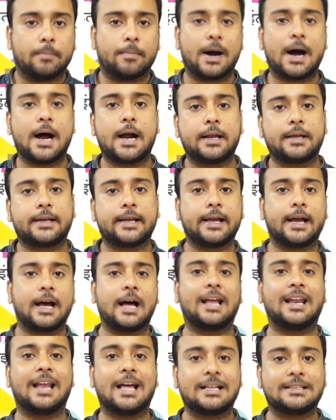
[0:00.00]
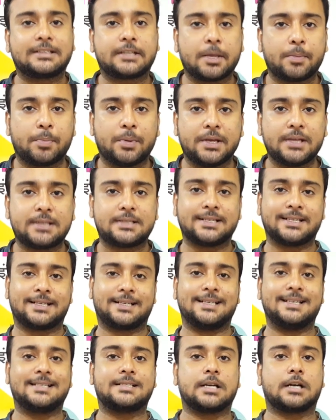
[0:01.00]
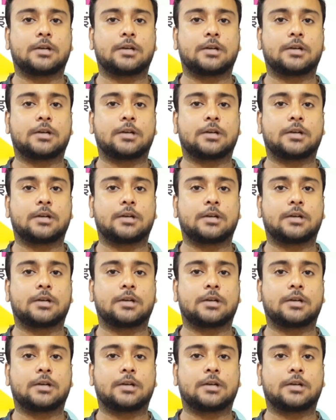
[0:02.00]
बाढ़ के हालात के बीच 21